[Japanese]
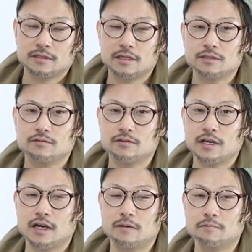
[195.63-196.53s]
でそこで
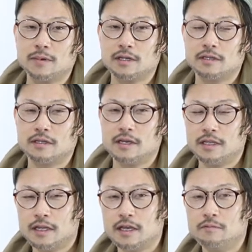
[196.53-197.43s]
あんま
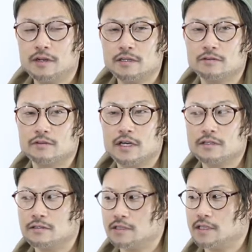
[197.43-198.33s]
りタイムラグをな
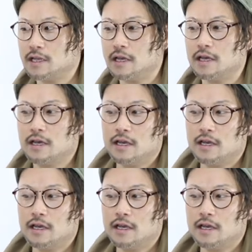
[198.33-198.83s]
くして、